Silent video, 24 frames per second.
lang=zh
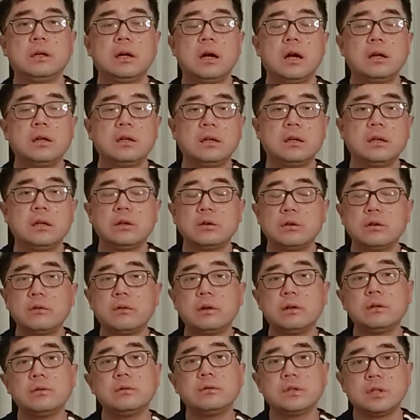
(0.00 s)
而且对
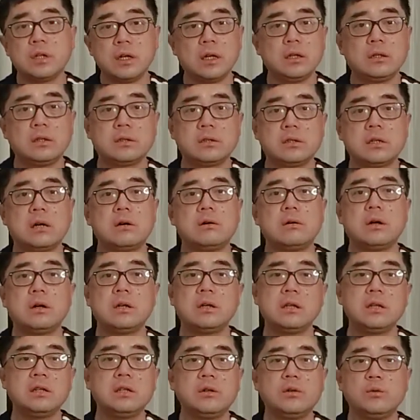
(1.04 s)
方有解的招
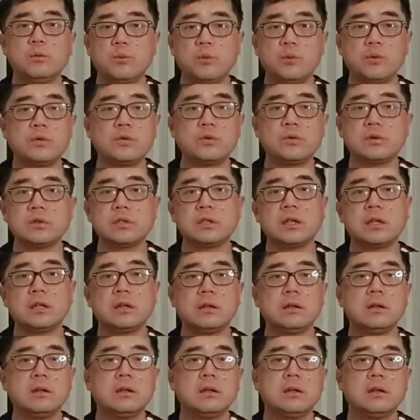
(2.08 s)
而已，又不是说这
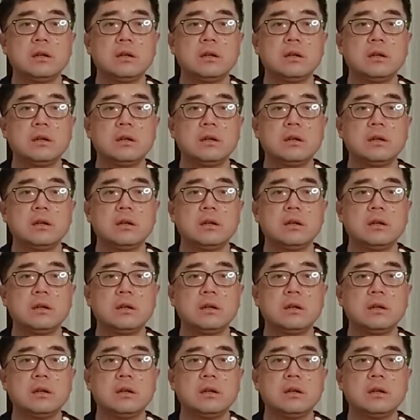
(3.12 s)
个，